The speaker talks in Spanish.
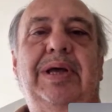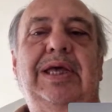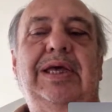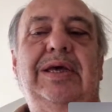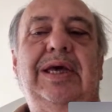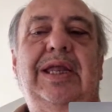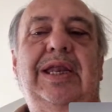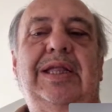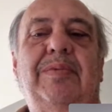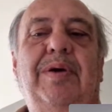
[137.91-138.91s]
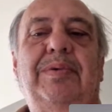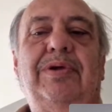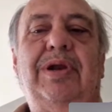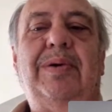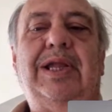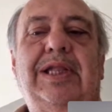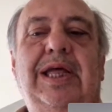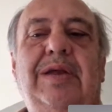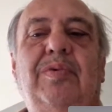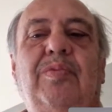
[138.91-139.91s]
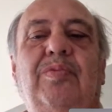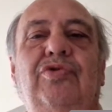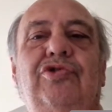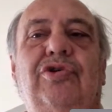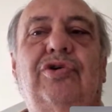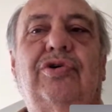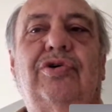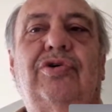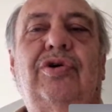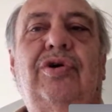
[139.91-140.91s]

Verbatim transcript: Y en este momento, la verdad, tenemos mucho,